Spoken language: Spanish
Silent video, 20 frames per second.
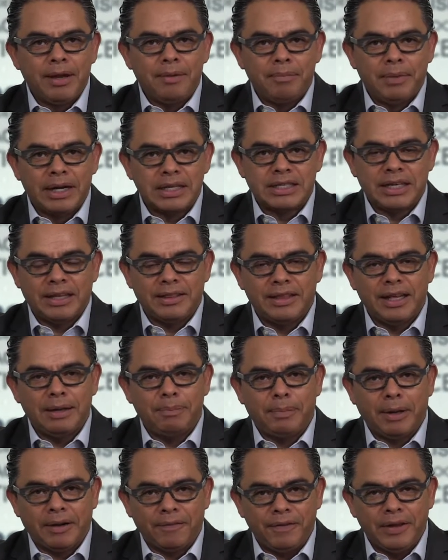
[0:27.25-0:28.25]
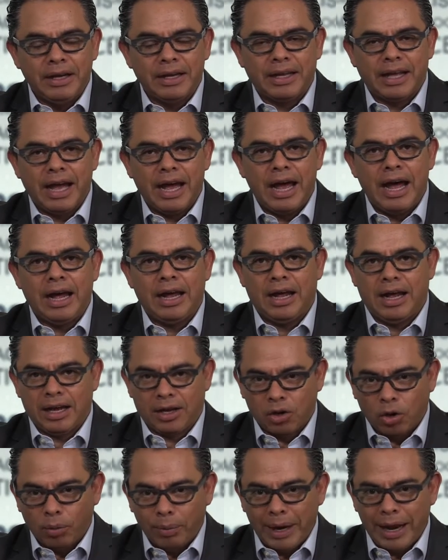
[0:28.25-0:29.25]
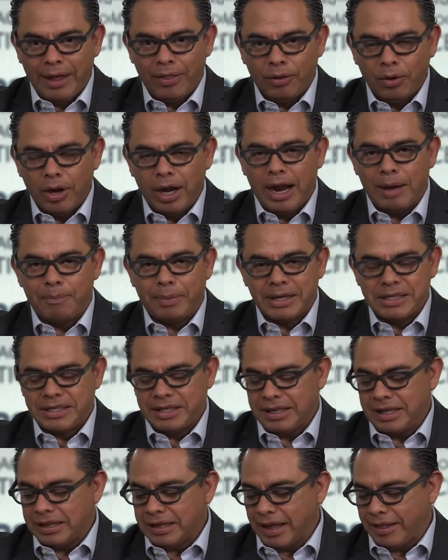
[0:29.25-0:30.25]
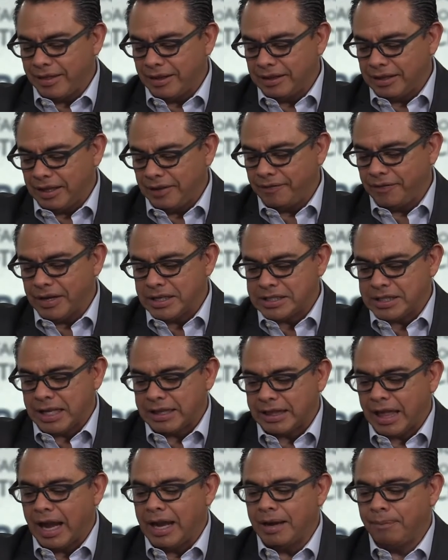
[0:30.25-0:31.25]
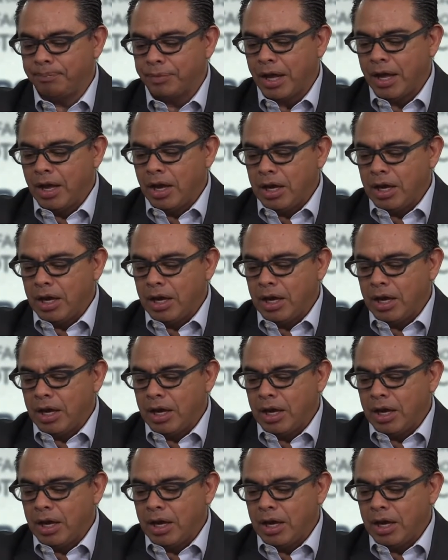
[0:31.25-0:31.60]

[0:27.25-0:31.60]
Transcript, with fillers: merced del perfil que ha cobrado la presidenta del DIF estatal.